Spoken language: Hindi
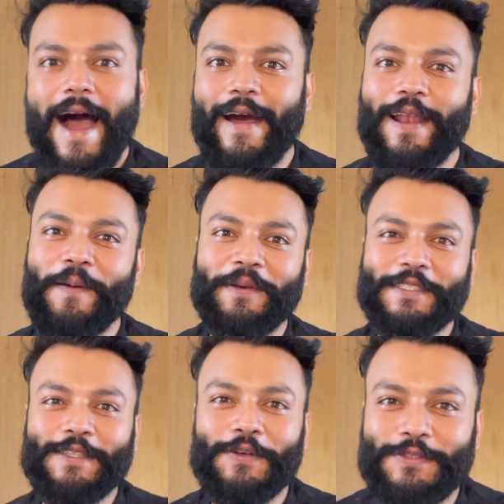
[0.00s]
अगर आप
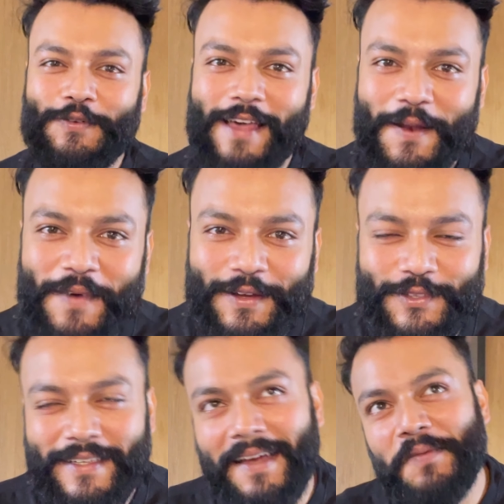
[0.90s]
किसी दोस्त से उधार
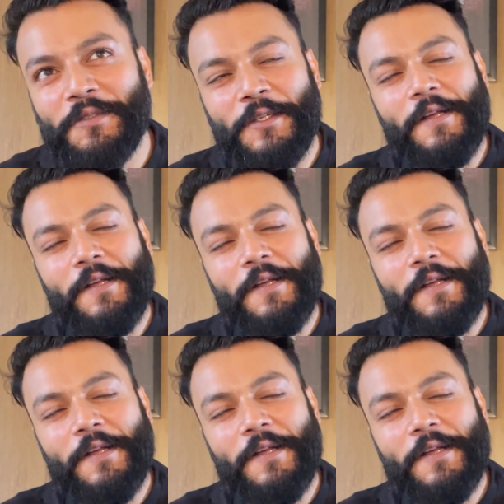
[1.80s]
मांगते हो यार